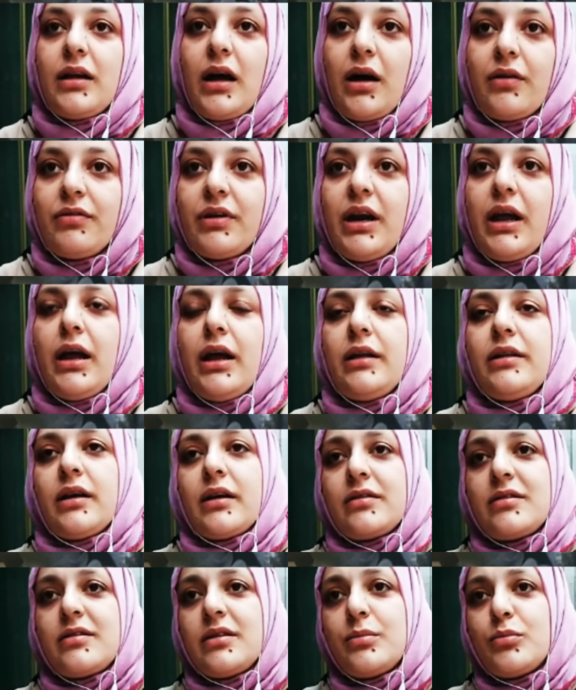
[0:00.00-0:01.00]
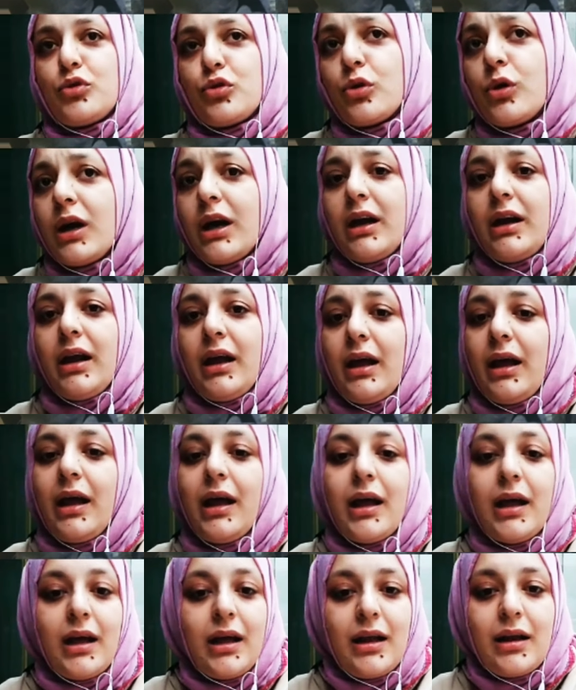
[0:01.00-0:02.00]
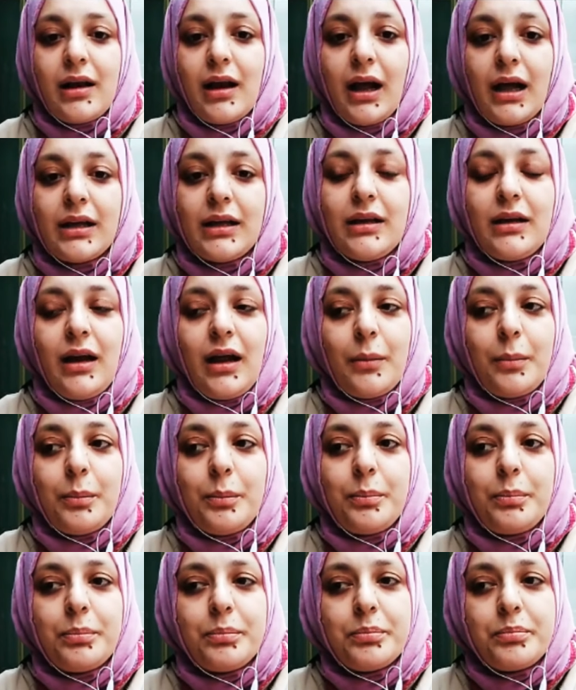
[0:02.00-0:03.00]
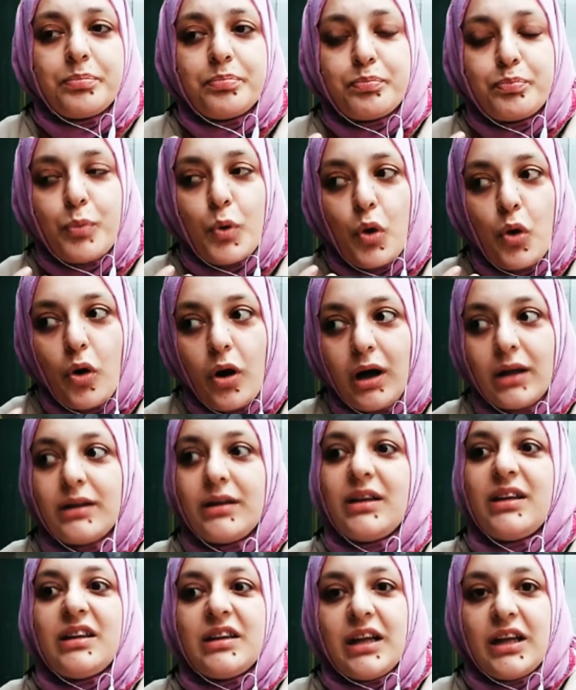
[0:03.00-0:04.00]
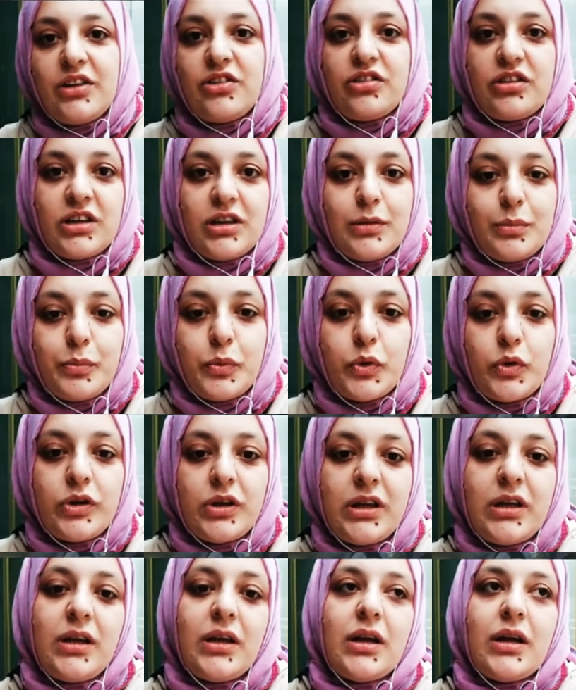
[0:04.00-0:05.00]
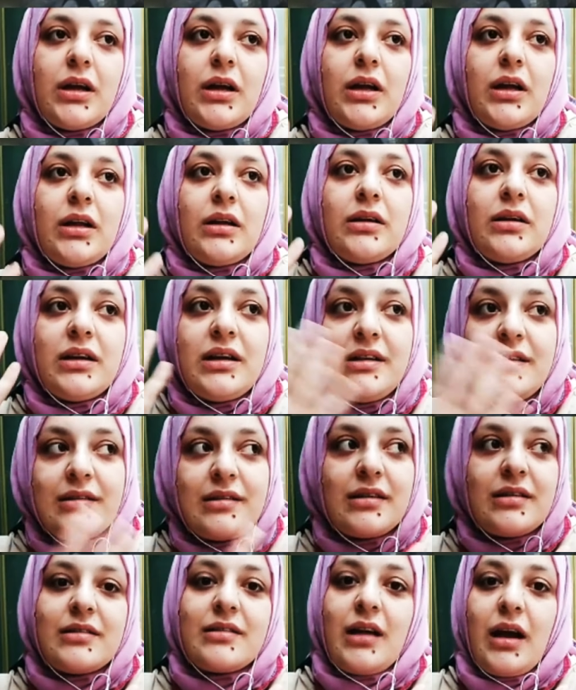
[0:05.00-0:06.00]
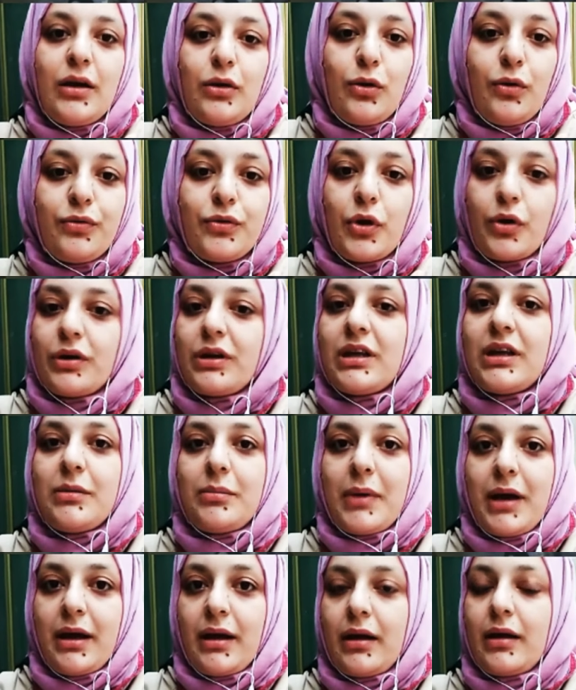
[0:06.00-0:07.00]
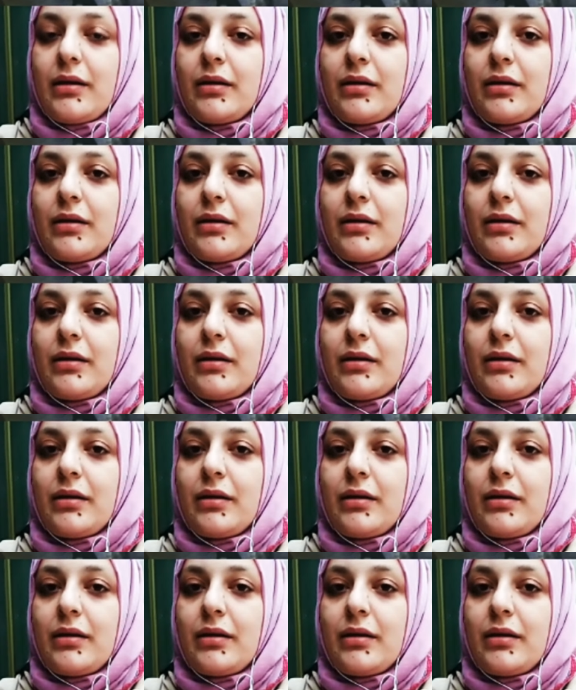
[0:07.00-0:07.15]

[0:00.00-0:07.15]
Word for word: टावर है तकसीम स्क्वायर है लेकिन आप बहुत ही नेचुरल ब्यूटी द ईस्टर्न साइड ऑफ तुर्की में है